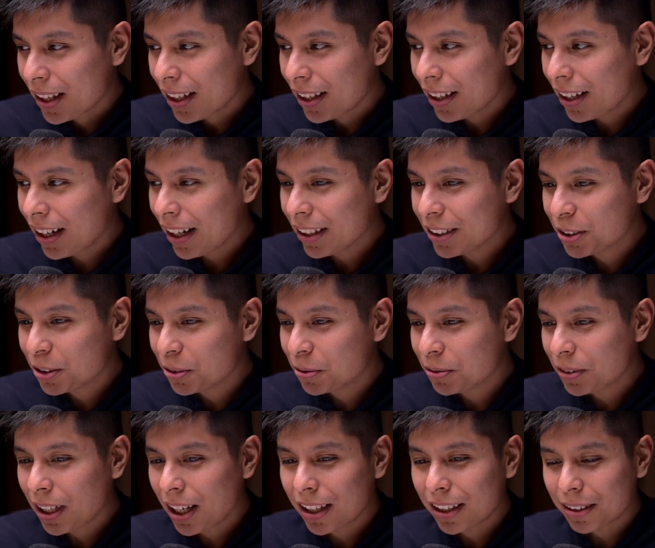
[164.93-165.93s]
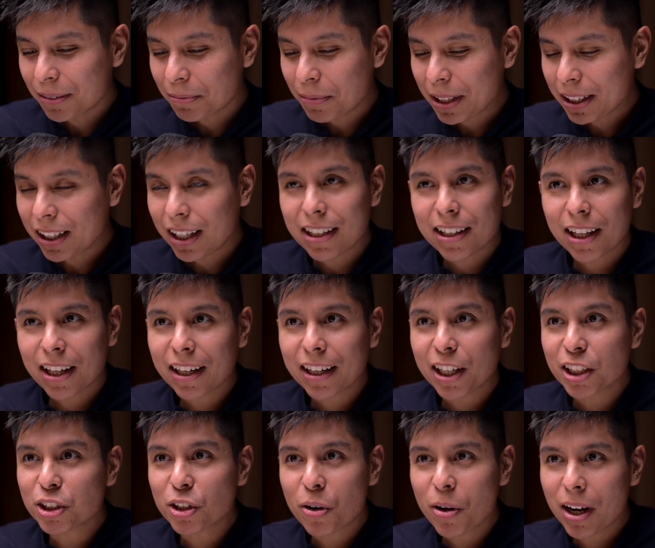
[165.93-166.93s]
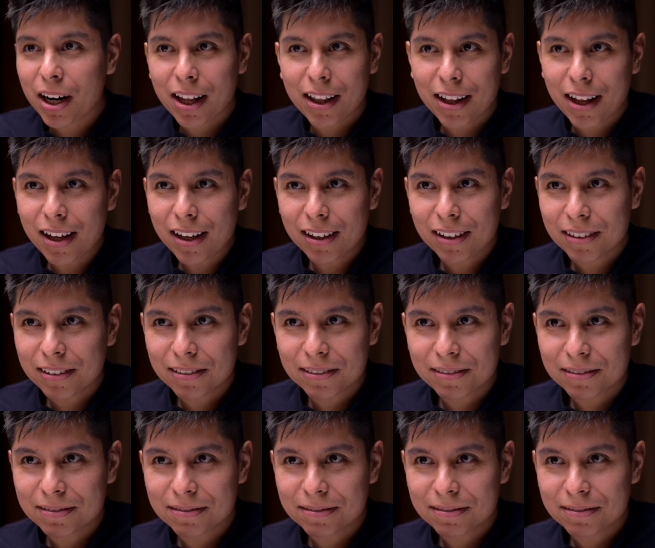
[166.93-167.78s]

es una mentalidad retrógrada